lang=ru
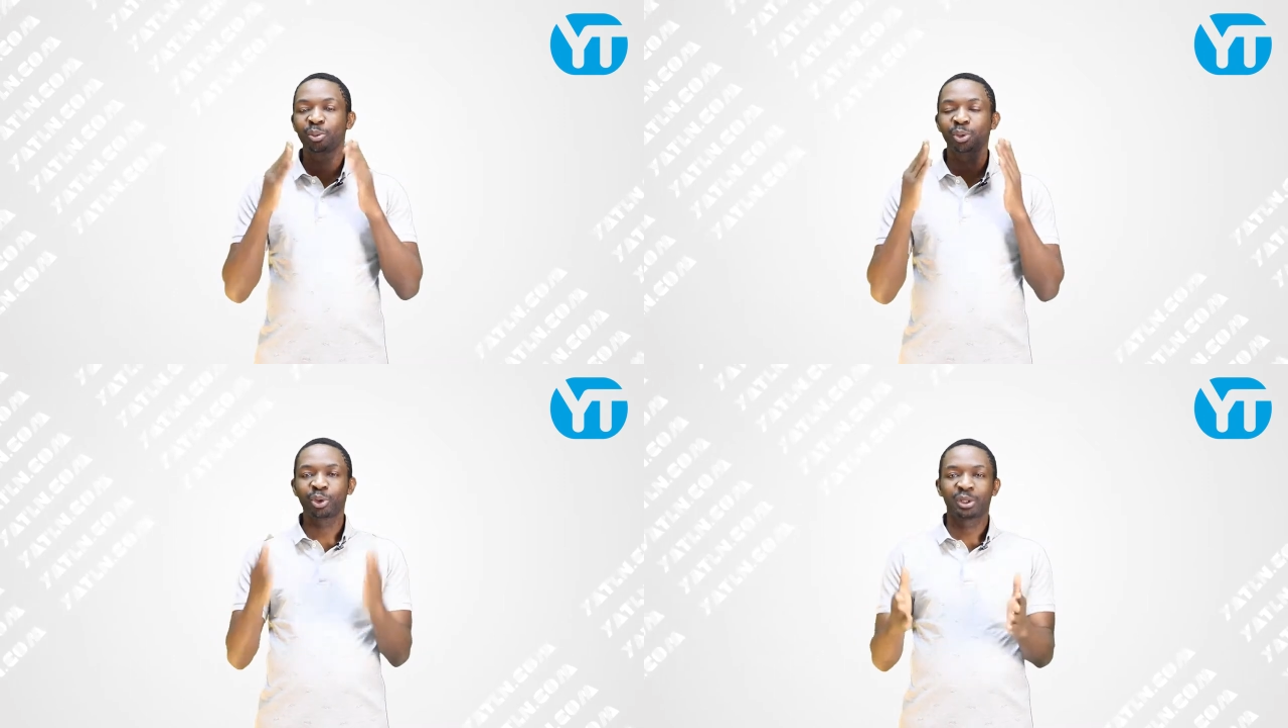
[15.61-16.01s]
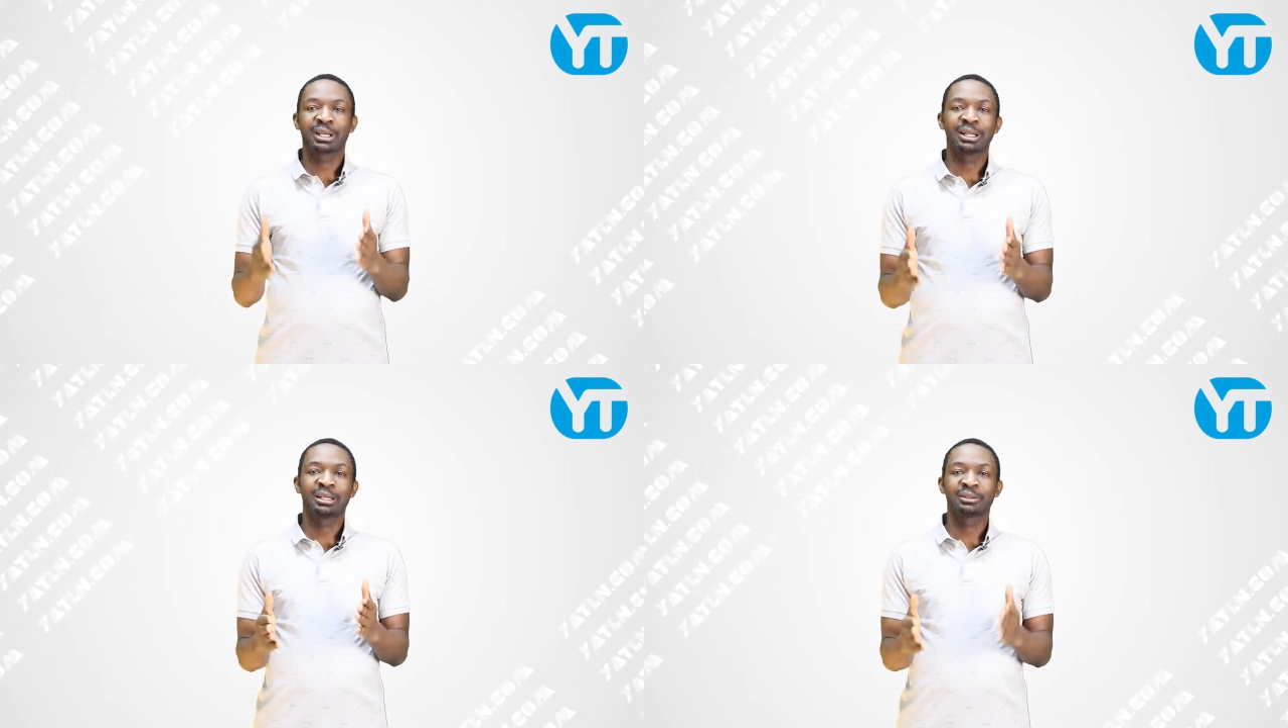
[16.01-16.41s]
много
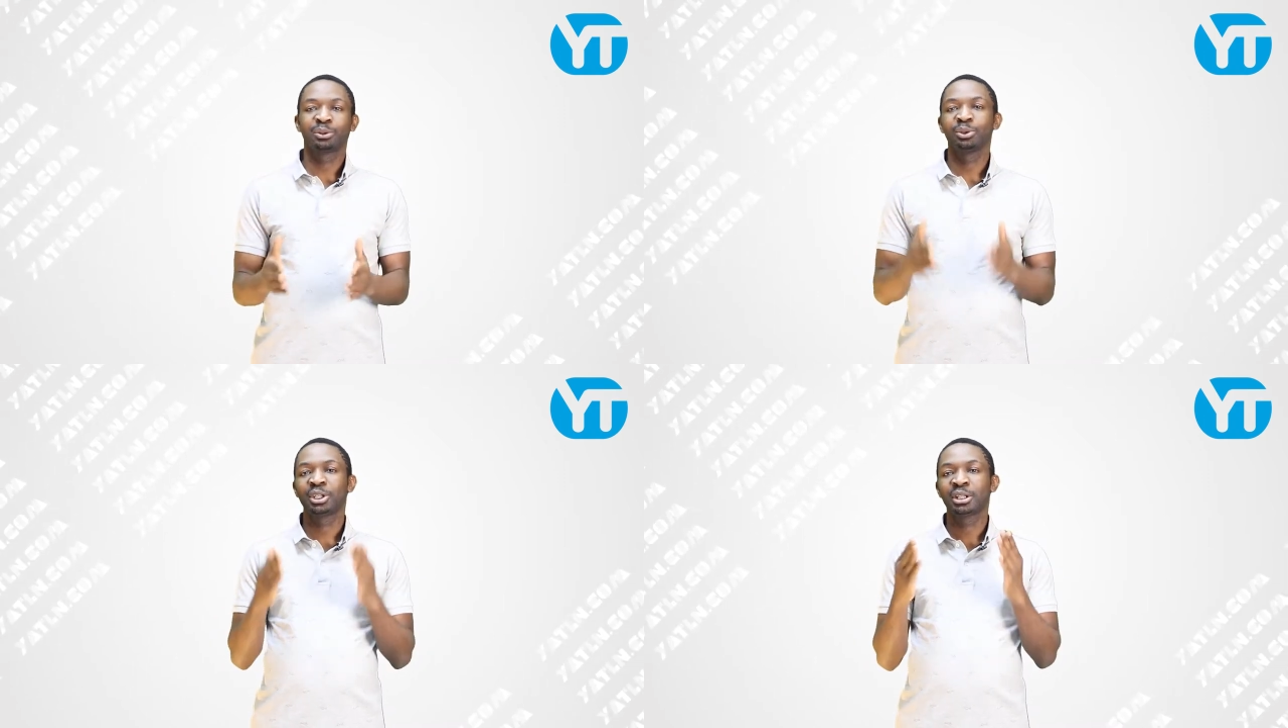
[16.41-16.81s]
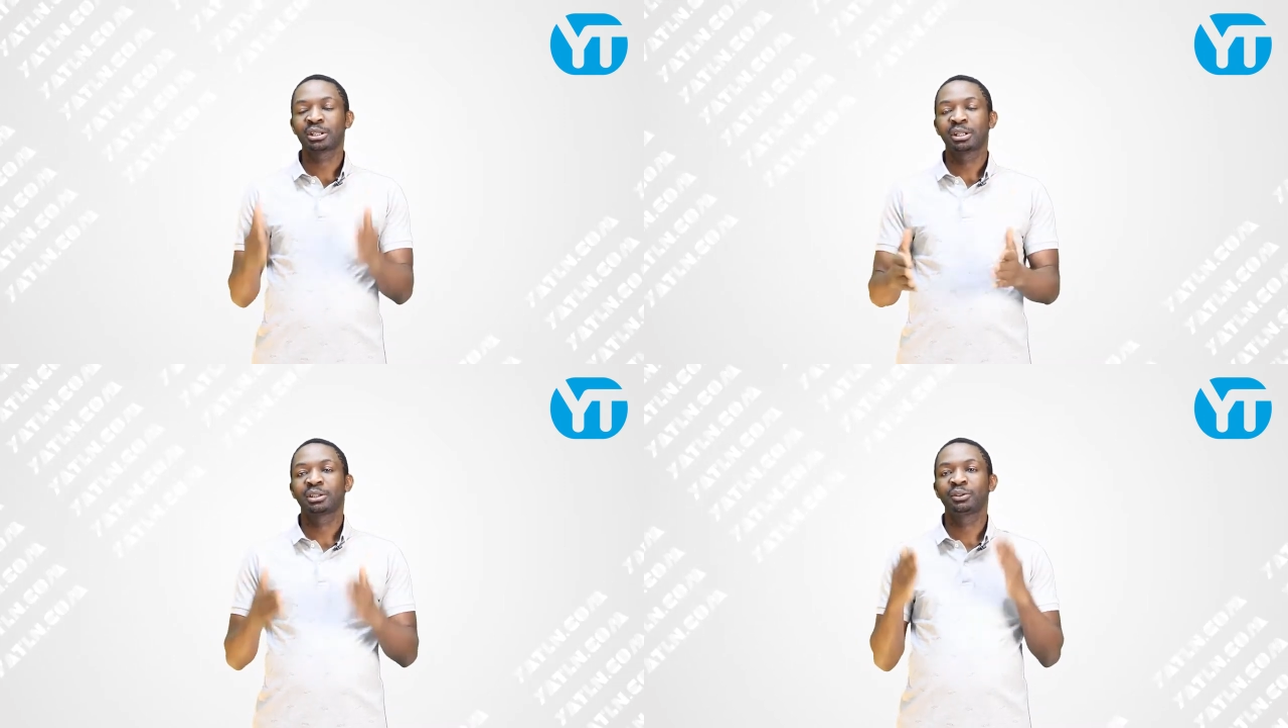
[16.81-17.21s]
талантов людей,
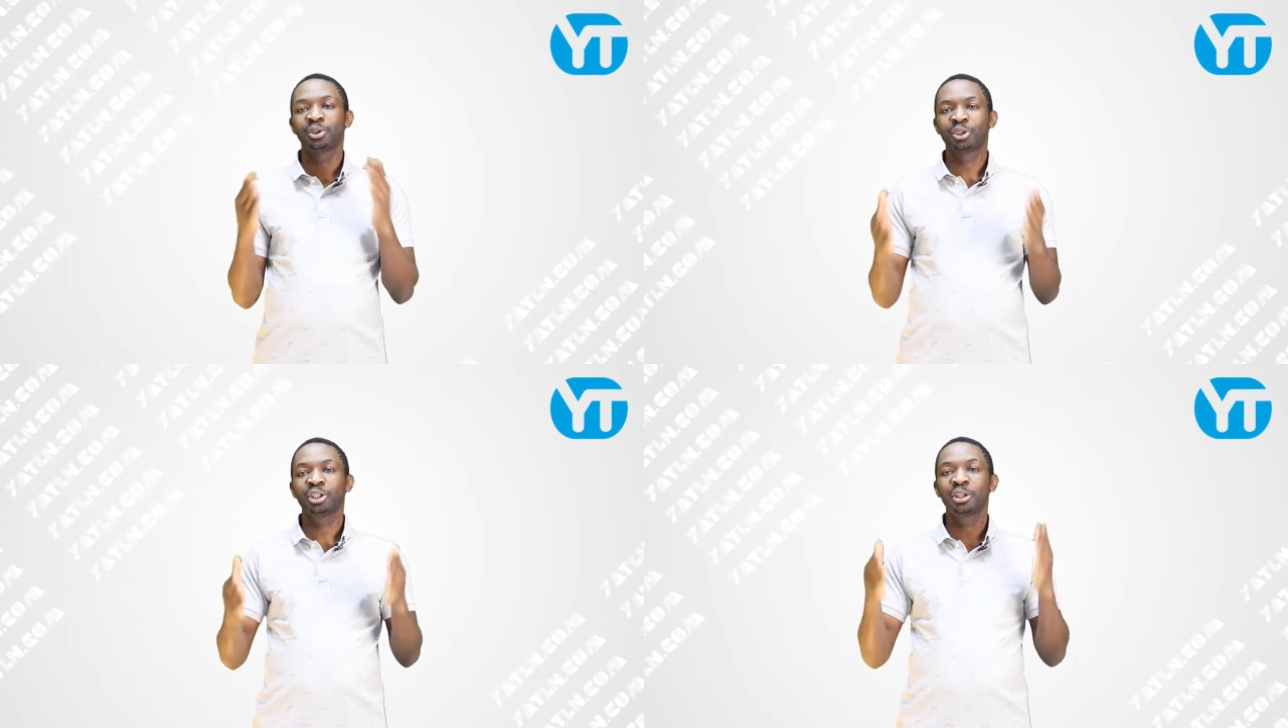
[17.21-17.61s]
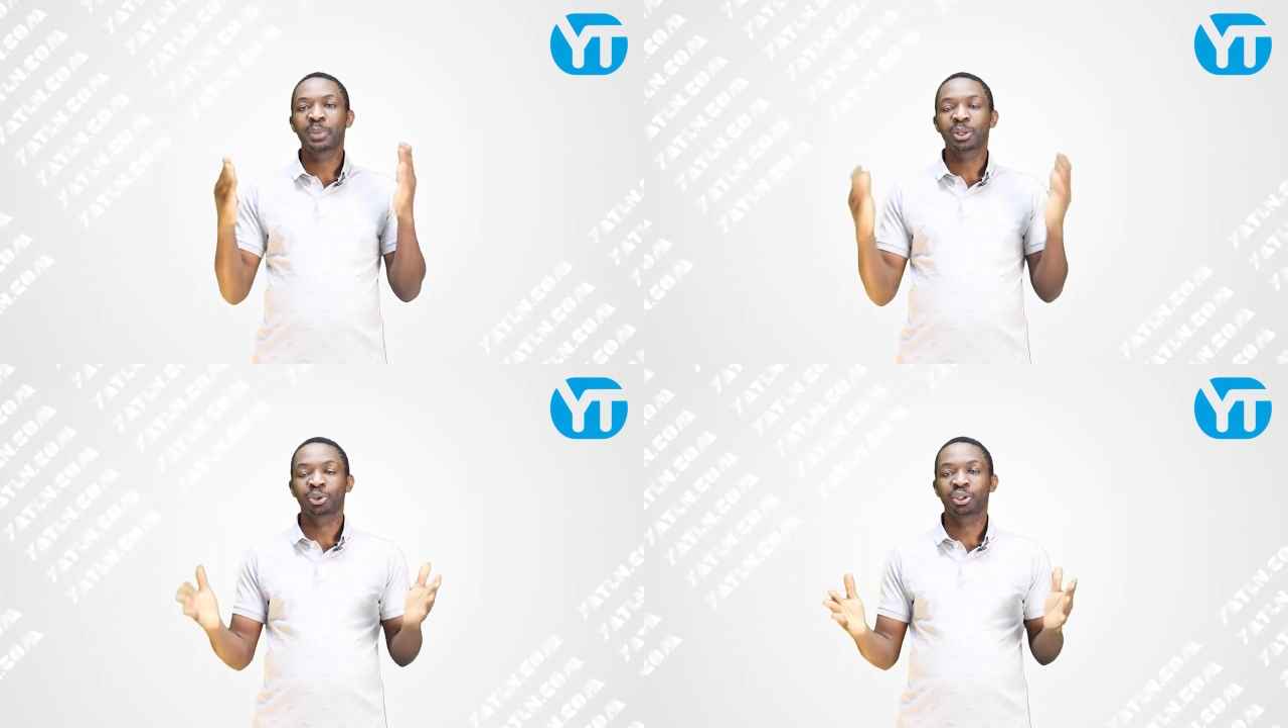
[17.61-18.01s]
талантов людей не
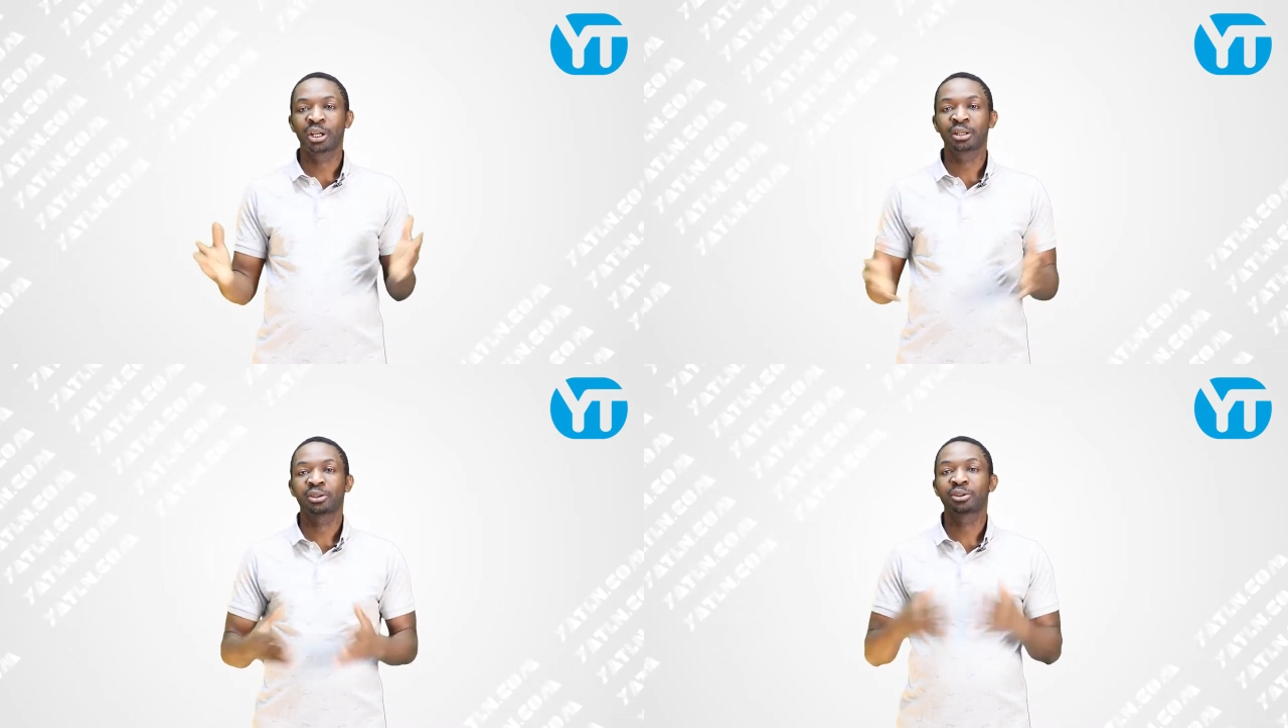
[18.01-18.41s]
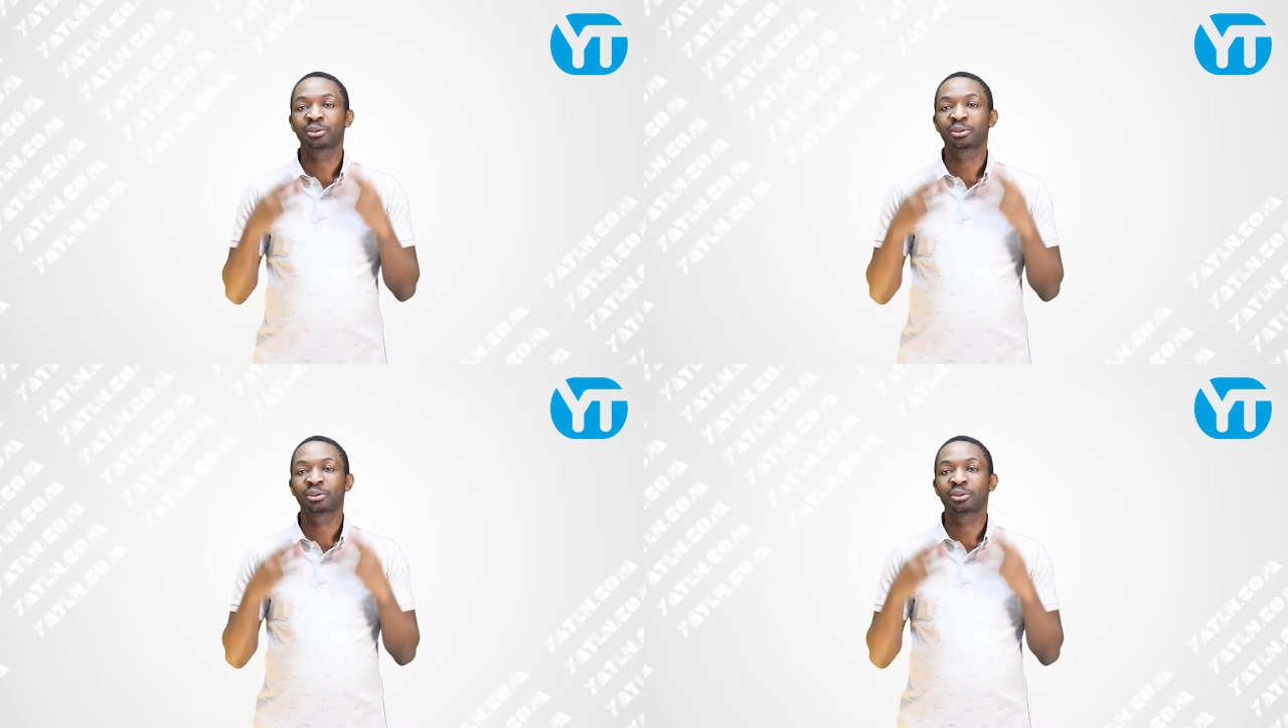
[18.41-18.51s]
получают